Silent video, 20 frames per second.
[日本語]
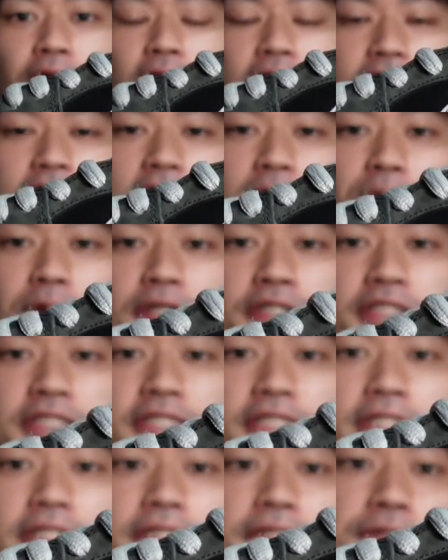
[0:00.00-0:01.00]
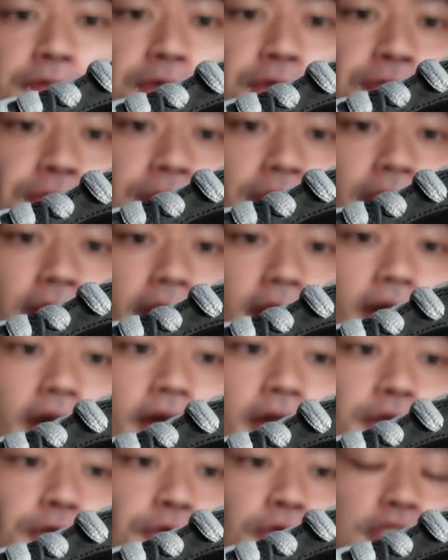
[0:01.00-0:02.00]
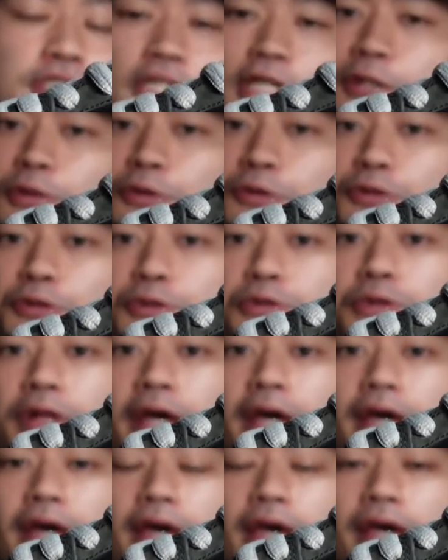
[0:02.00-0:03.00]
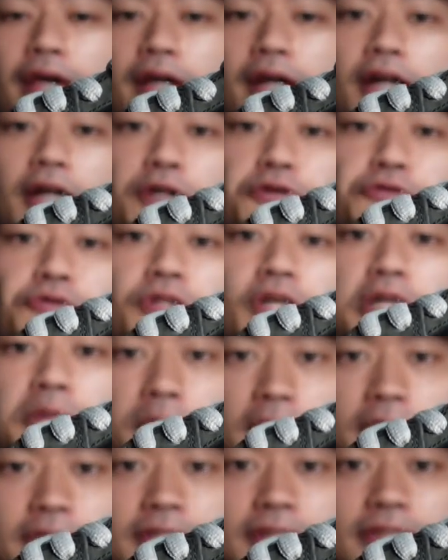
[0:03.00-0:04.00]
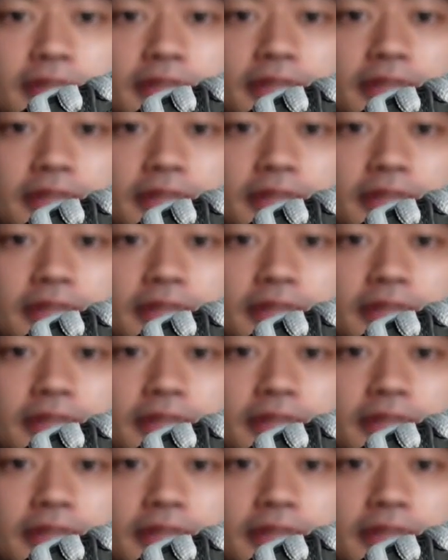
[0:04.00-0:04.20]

え JPAC シリーズの、えカラーリングシャドウっていうね、えカラーリングになります。